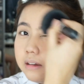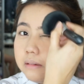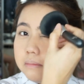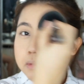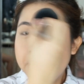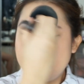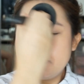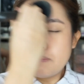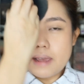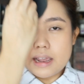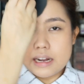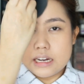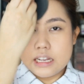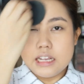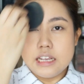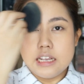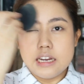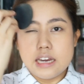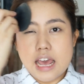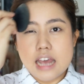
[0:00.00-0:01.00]
เป็นแปลง
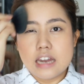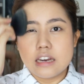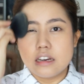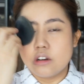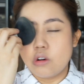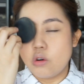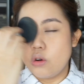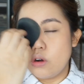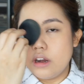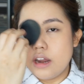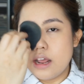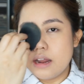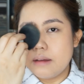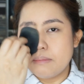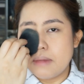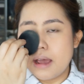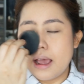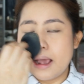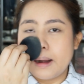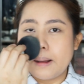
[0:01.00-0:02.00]
ที่แน่นขนแน่น
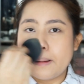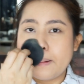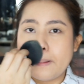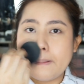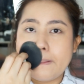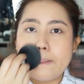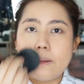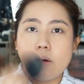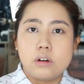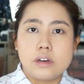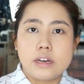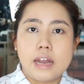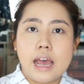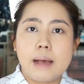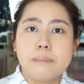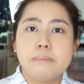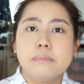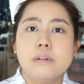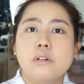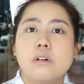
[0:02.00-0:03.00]
มาก แล้วก็กดทั
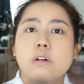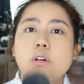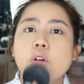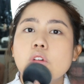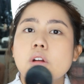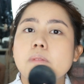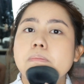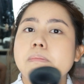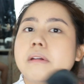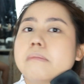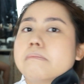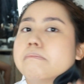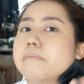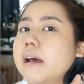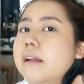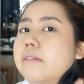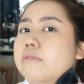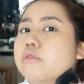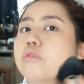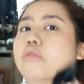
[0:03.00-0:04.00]
บหรือว่ากดปัดๆ
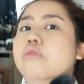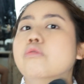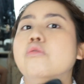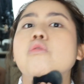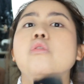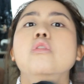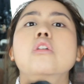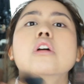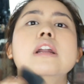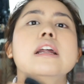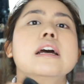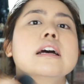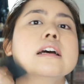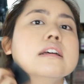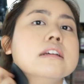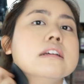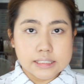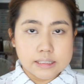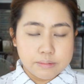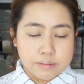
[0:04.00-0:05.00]
ฟุ้งๆก็ได้
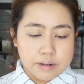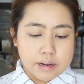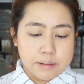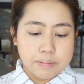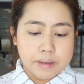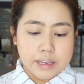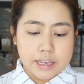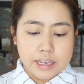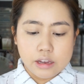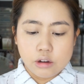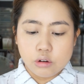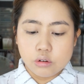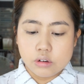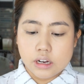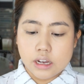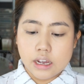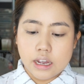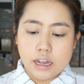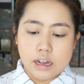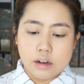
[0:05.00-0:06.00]
สำหรับคิ้ว
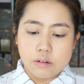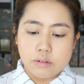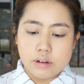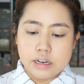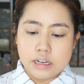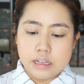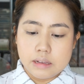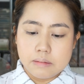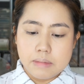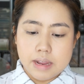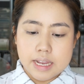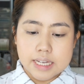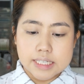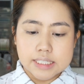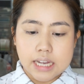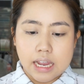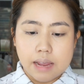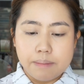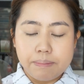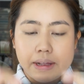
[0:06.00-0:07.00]
นะคะ วันนี้เมย์
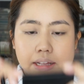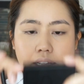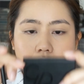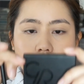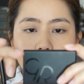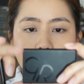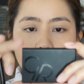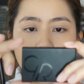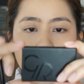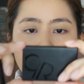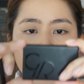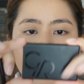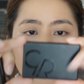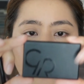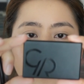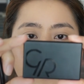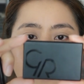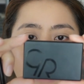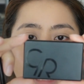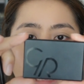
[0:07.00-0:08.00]
ใช้เป็น Golden
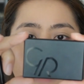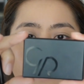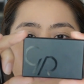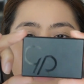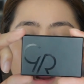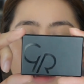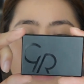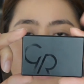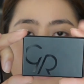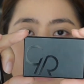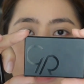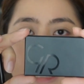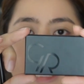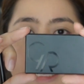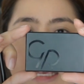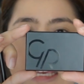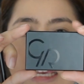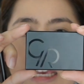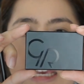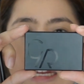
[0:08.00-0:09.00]
Rose Eyebrow
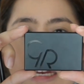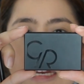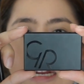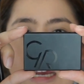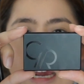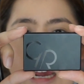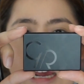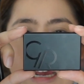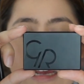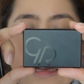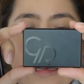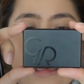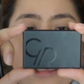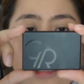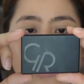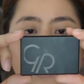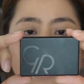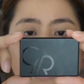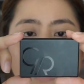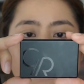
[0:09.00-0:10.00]
Styling Kit นะคะ
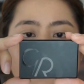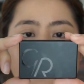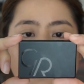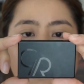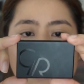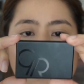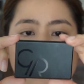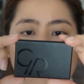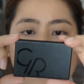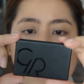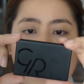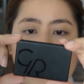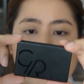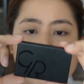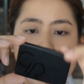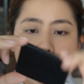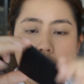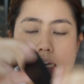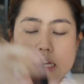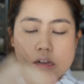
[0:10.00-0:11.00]
ตัวนี้บอกเลยว่า
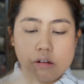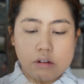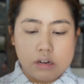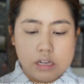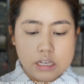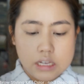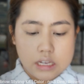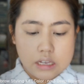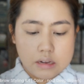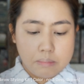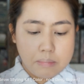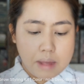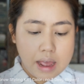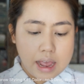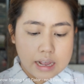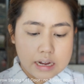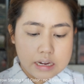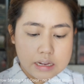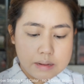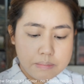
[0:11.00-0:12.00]
ใช้ดีกว่าที่คิดมาก
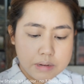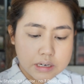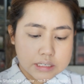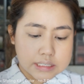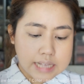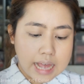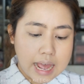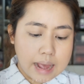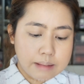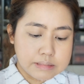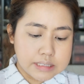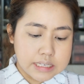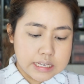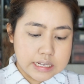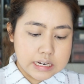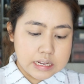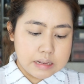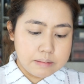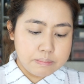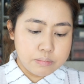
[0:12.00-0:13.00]
อันนี้เบอร์3สี
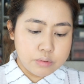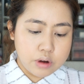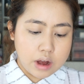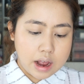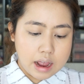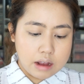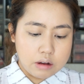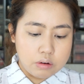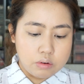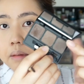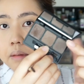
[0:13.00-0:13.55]
Deep Brow